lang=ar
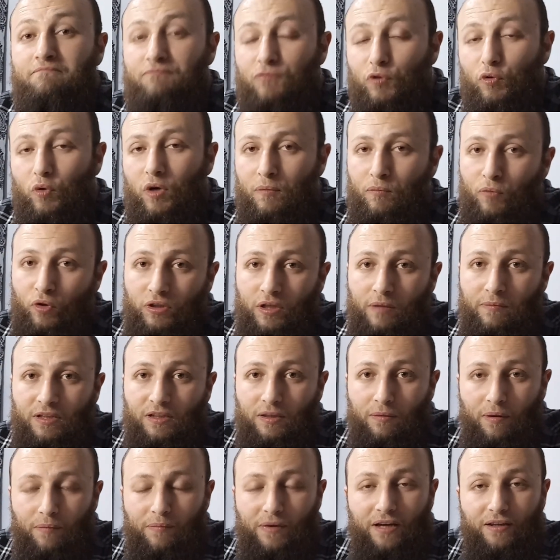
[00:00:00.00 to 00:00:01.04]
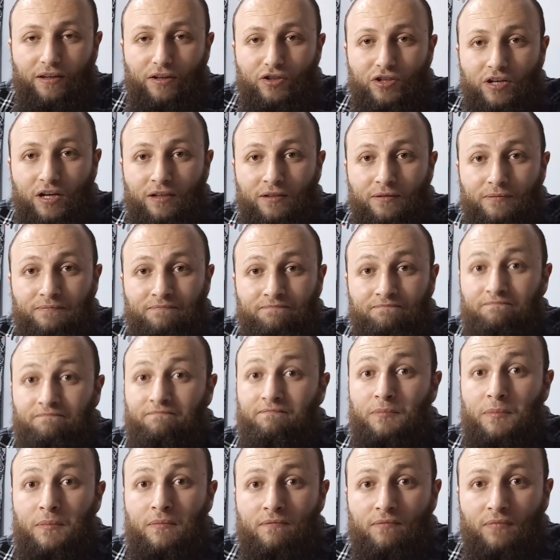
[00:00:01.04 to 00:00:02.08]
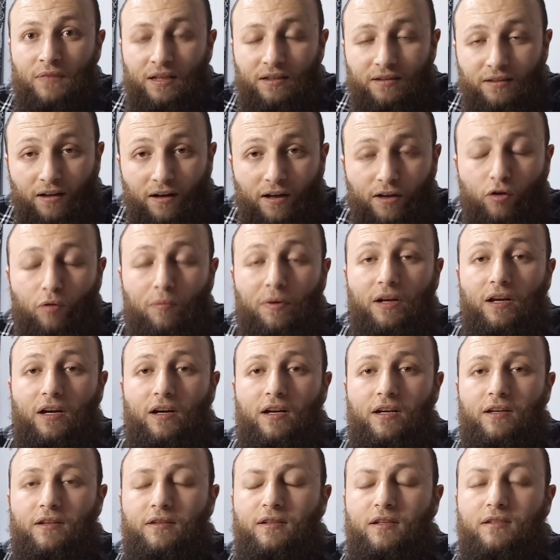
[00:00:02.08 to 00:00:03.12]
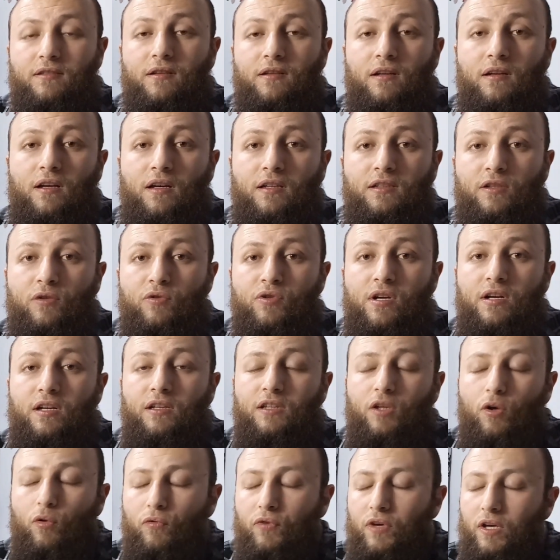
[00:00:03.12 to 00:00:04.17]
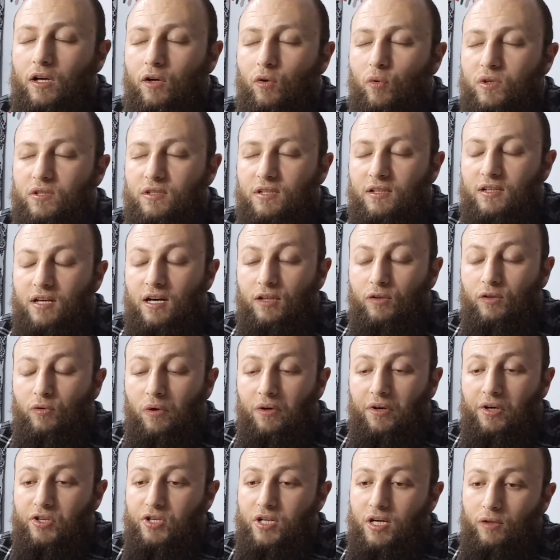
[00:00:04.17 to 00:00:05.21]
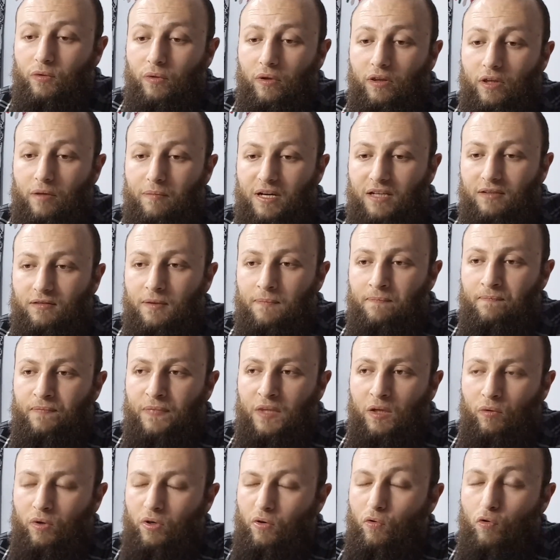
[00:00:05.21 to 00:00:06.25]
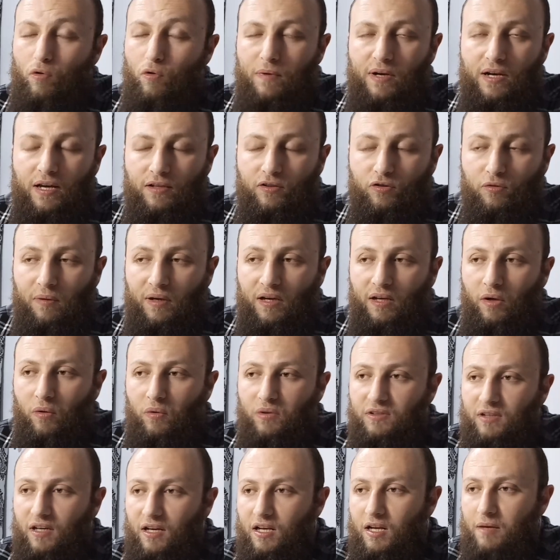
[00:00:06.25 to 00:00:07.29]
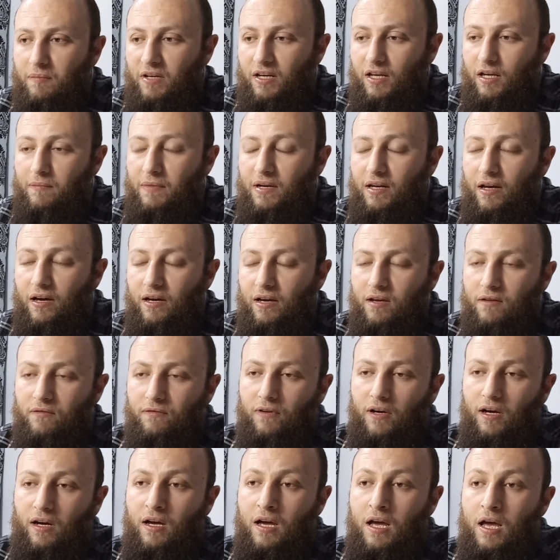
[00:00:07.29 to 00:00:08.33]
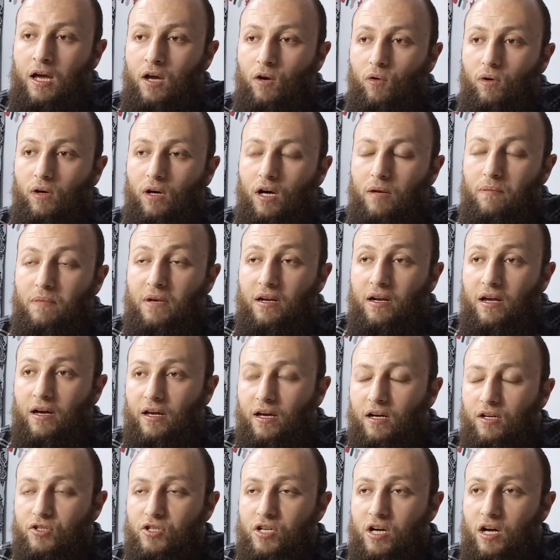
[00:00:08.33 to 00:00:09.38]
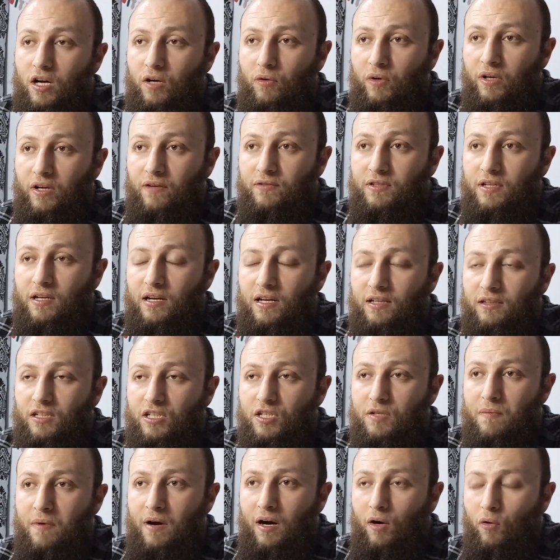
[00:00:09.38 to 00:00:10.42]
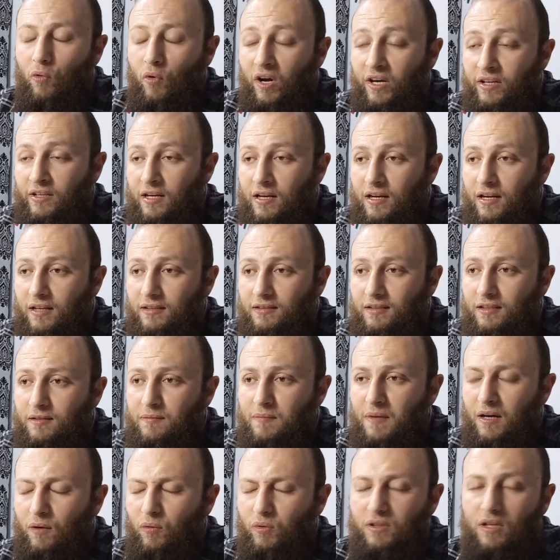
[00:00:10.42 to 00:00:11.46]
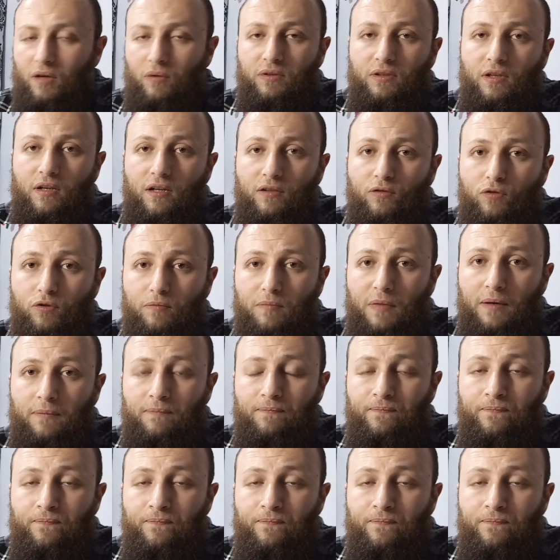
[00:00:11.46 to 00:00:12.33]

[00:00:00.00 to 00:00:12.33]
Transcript: والمهتمين طبعا بهذا الشأن نراكم على خير نسأل الله عز وجل التوفيق والسداد والرشاد والثبات ونعوذ بالله سبحانه وتعالى من علم لا ينفع وقلب لا يخشع ونفس لا تشبع وعين لا تدمع ودعوة لا تسمع